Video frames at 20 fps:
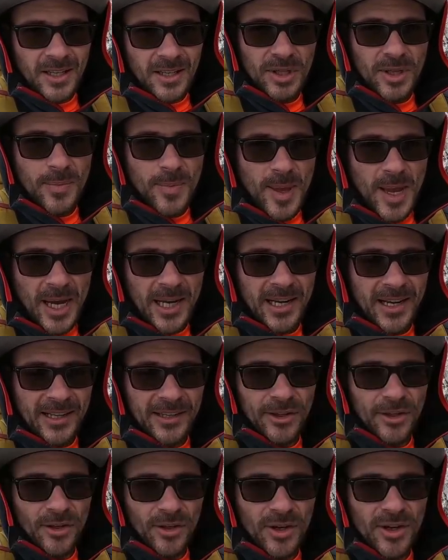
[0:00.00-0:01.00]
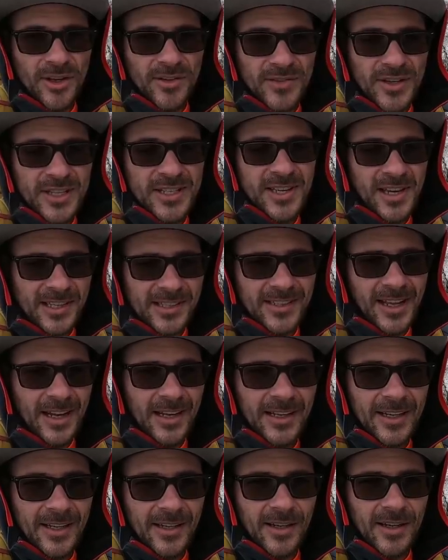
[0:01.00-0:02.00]
Die Bergrettung wird euch
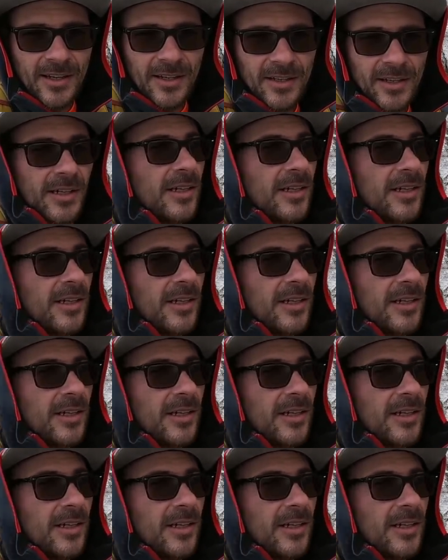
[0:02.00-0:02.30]
danken.